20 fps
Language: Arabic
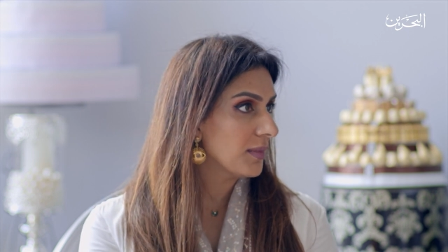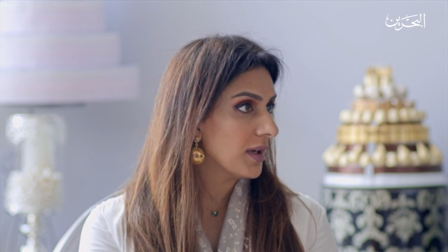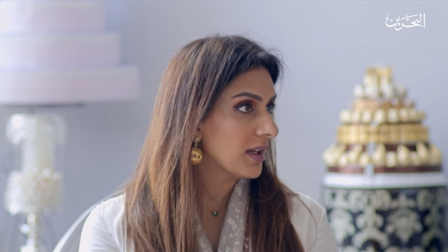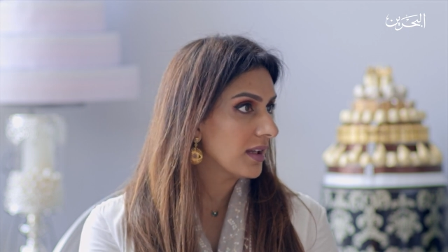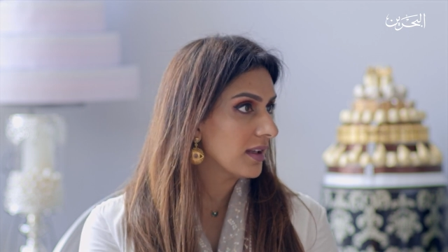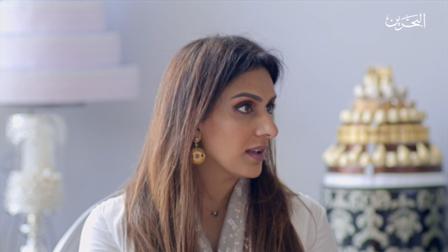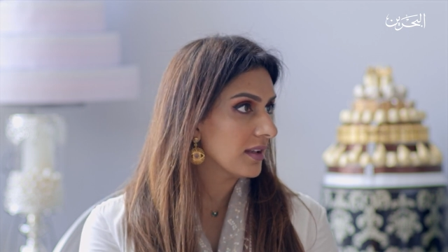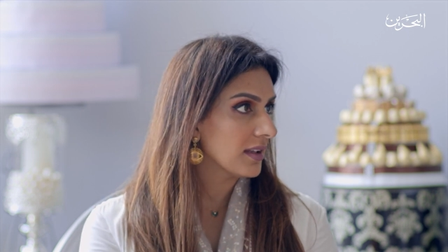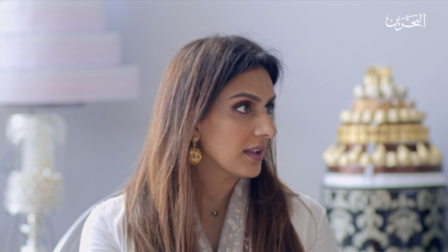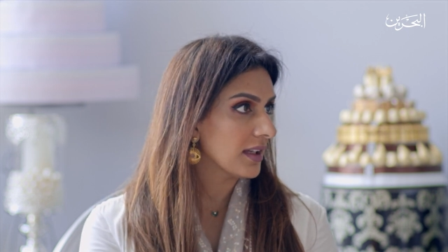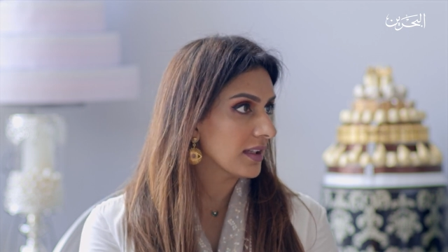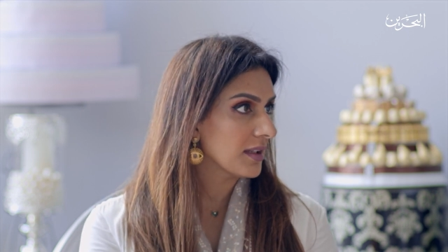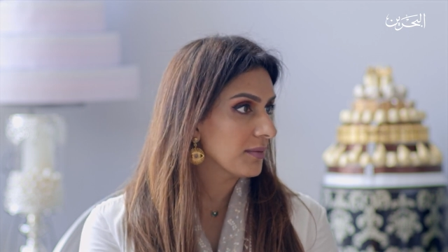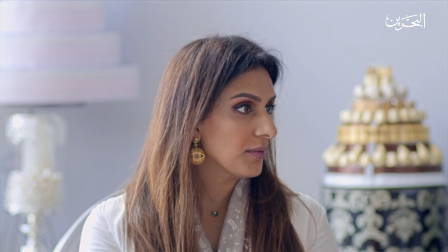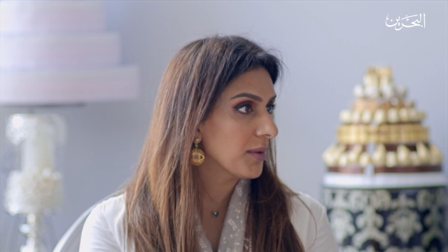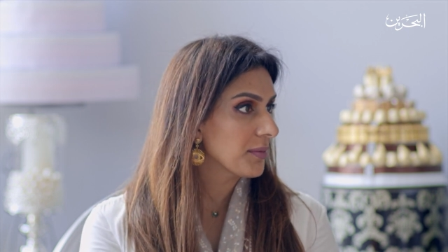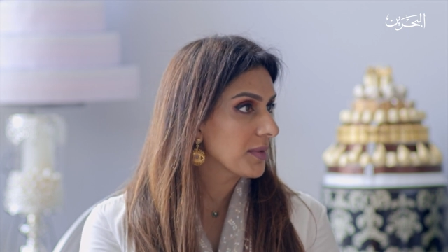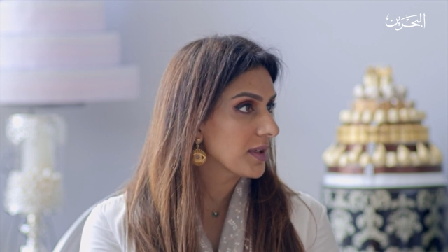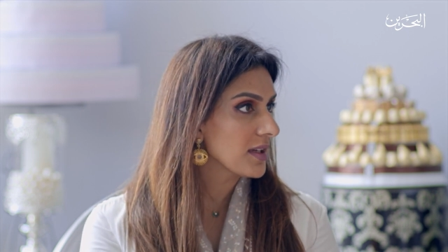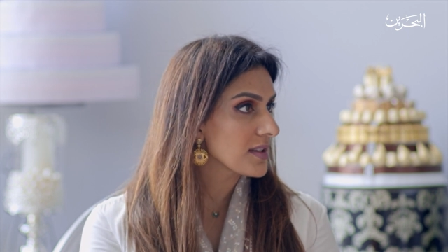يعني
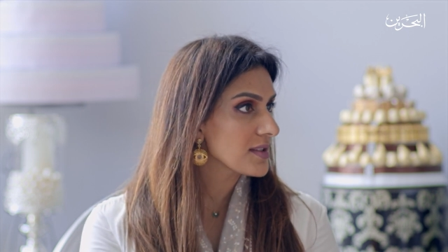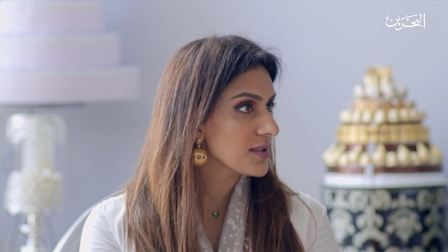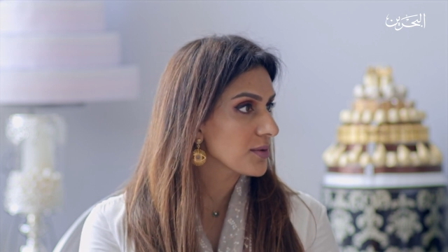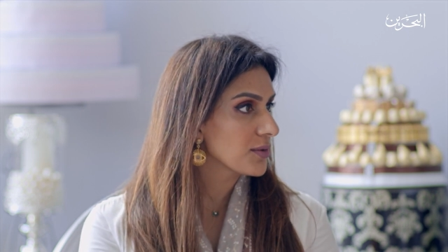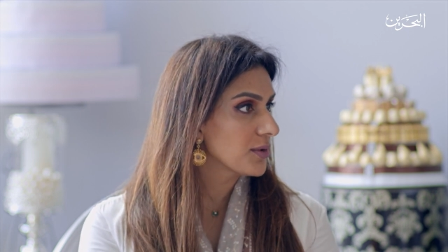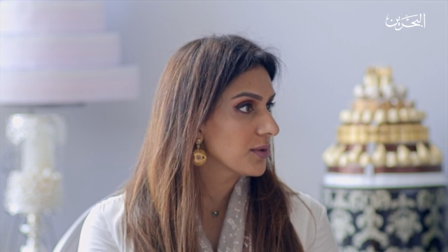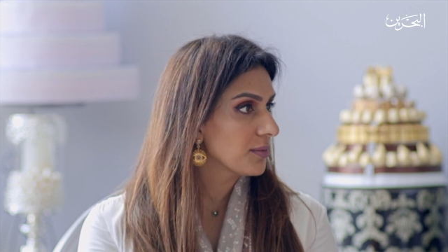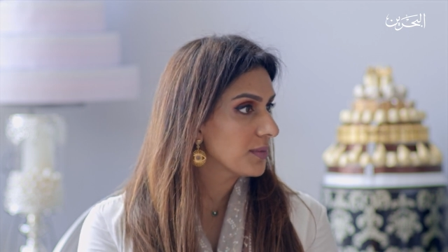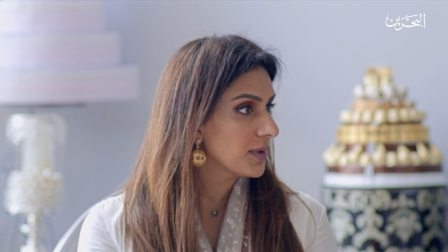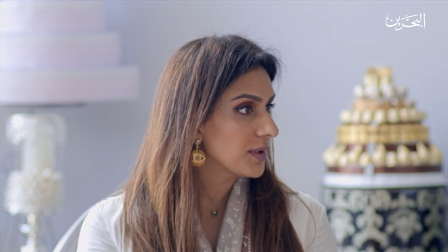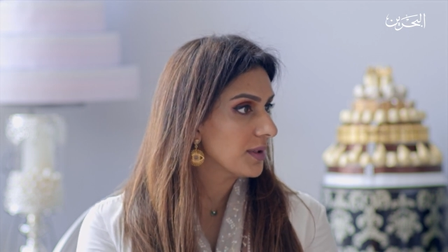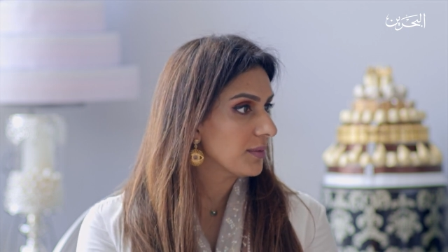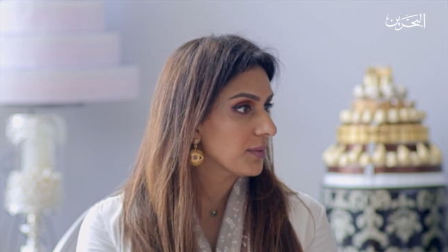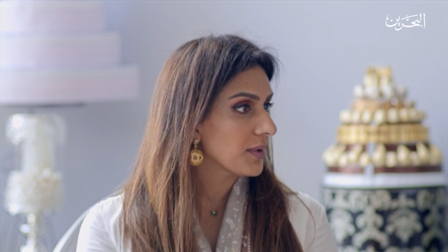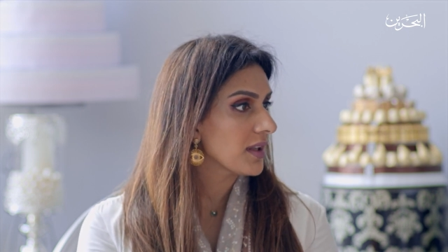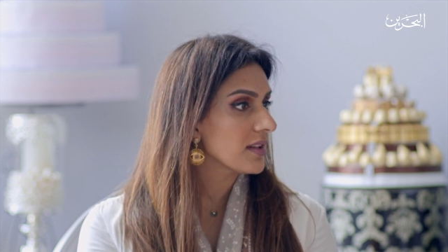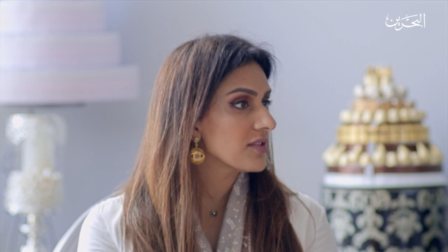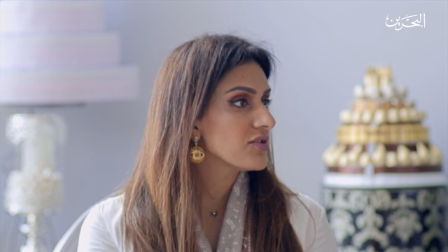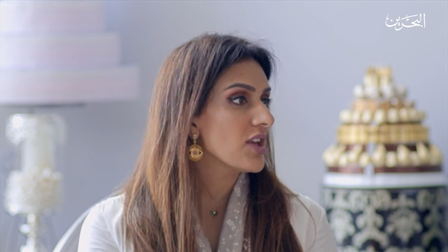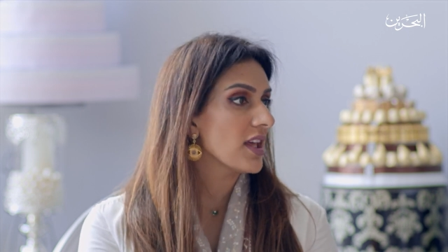ما بيقصرون
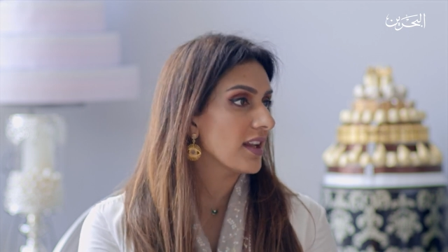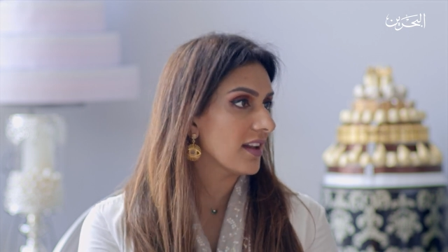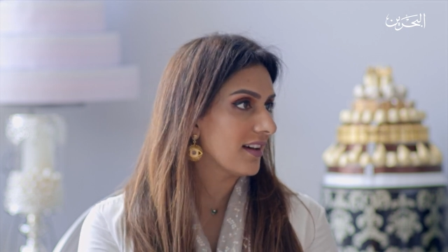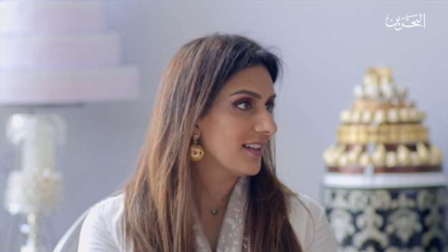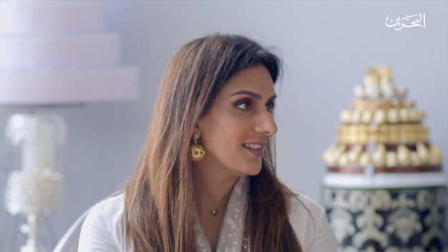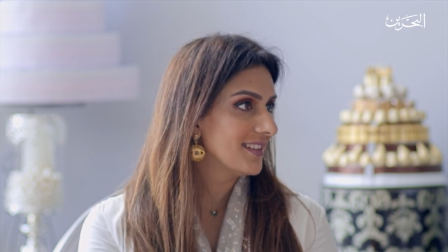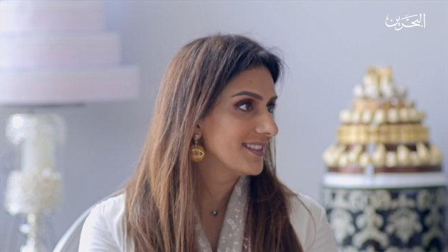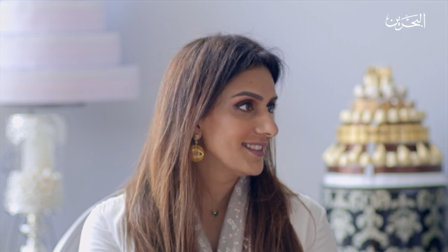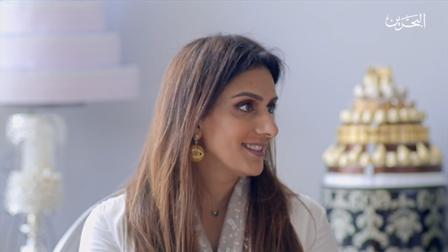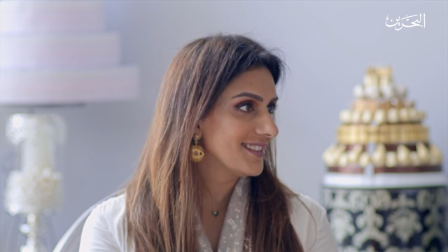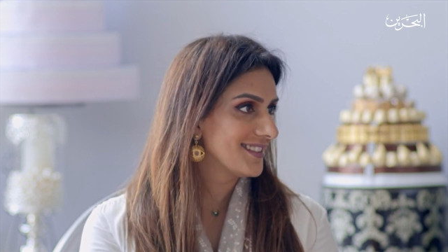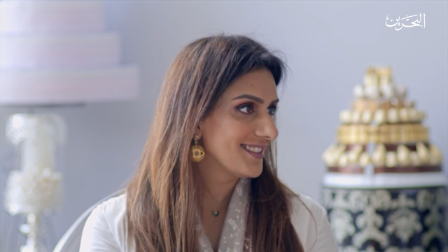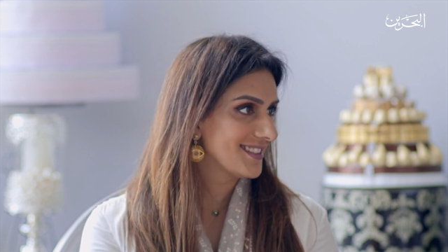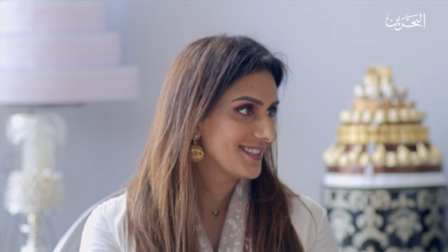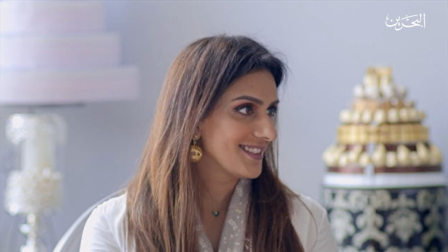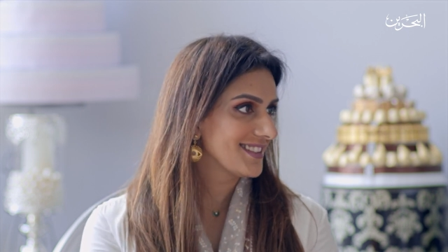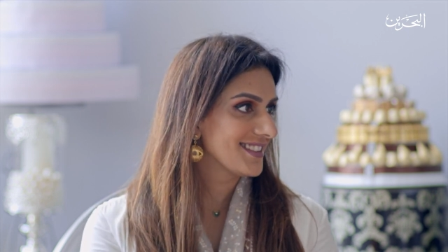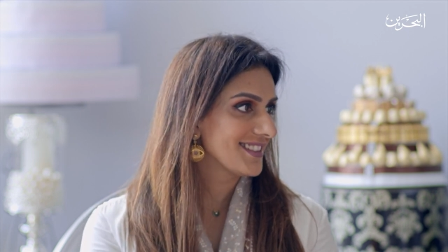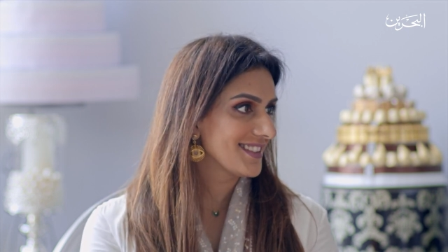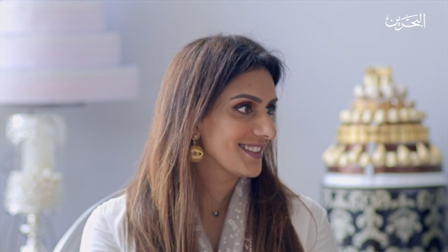بيدعمونها جنى جنى
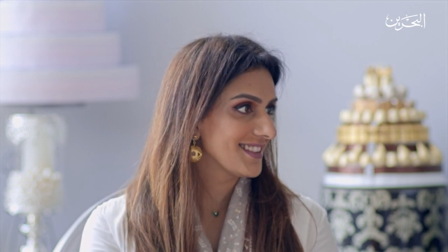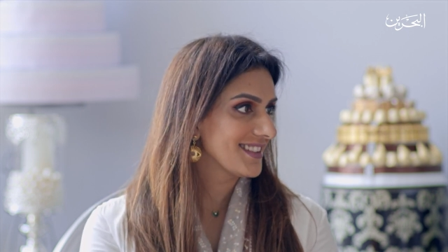بنت